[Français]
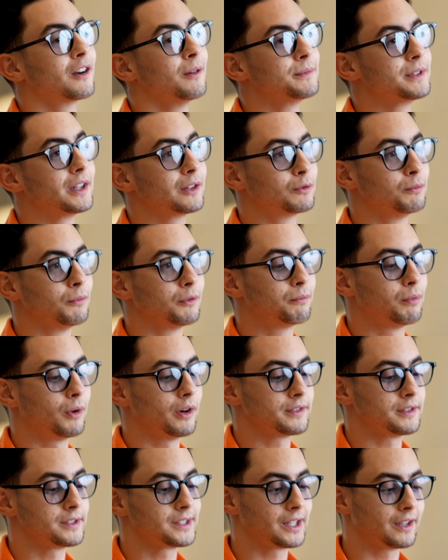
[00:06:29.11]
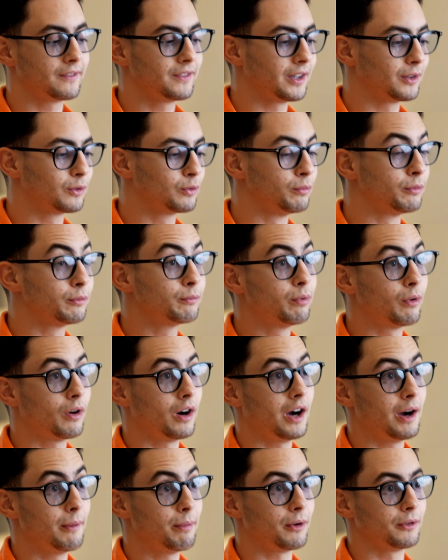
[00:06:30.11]
Comme ça, tout le monde pourra s'en servir et tout le monde
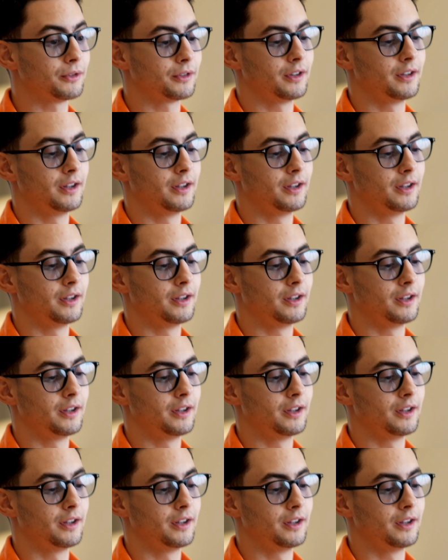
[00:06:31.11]
pourra apprendre.